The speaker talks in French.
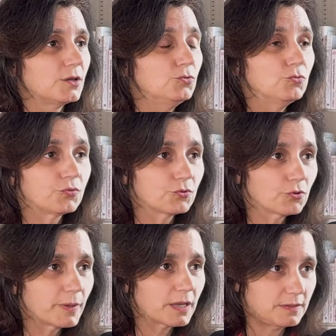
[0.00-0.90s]
Nous
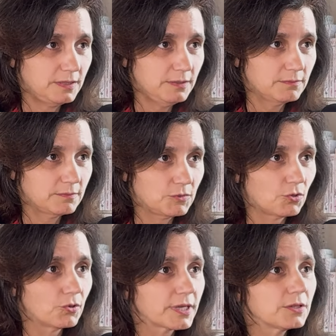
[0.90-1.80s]
faisons partie,
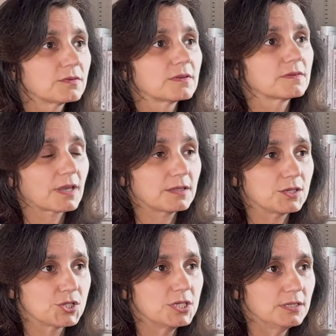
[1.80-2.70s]
dans le cadre de cette
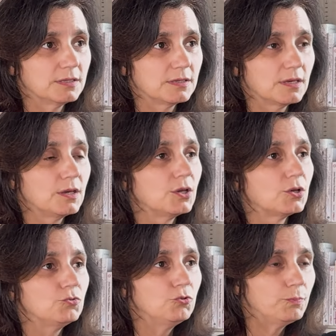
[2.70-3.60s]
stratégie,
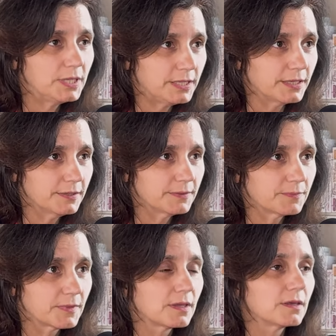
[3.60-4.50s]
du pilier
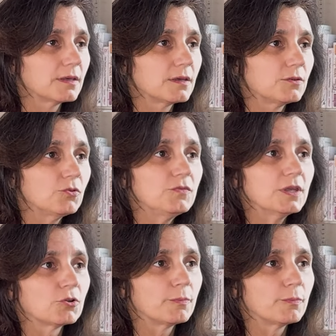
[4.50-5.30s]
devenir le